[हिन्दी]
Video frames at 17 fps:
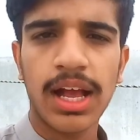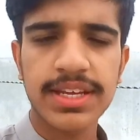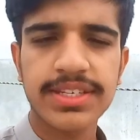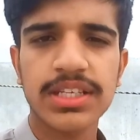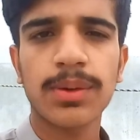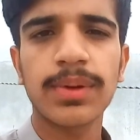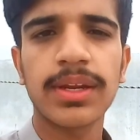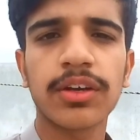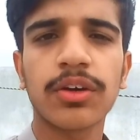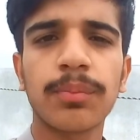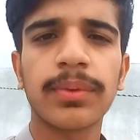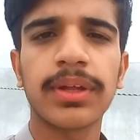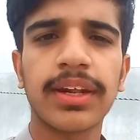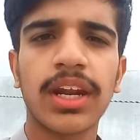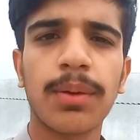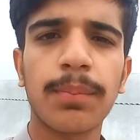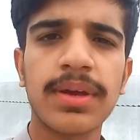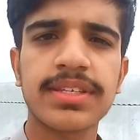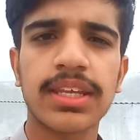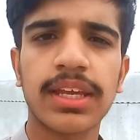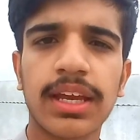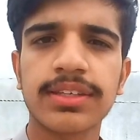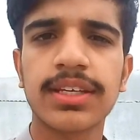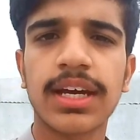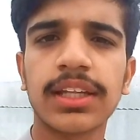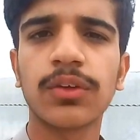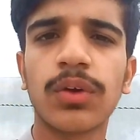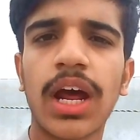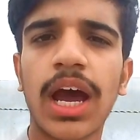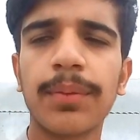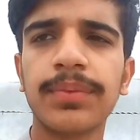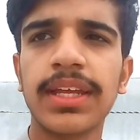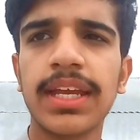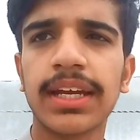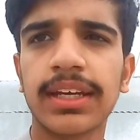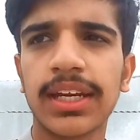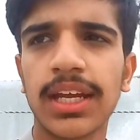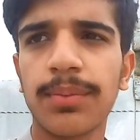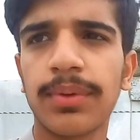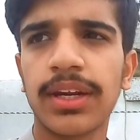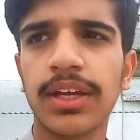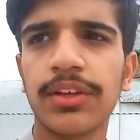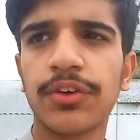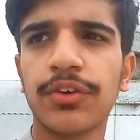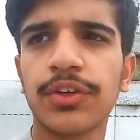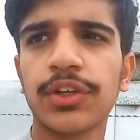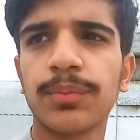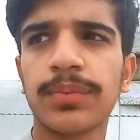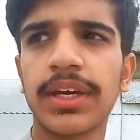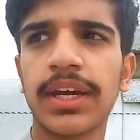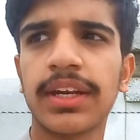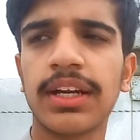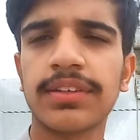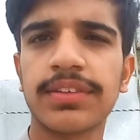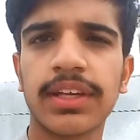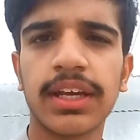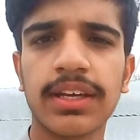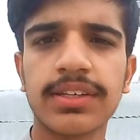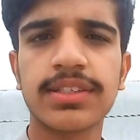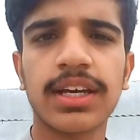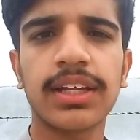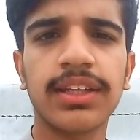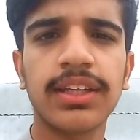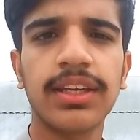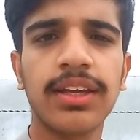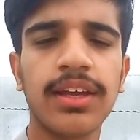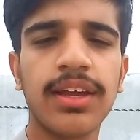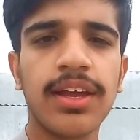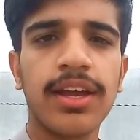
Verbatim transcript: असलम मेरा नाम है सैयद सादी और आप देख रहे हैं मेरा यूट्यूब चैनल सैयद सादी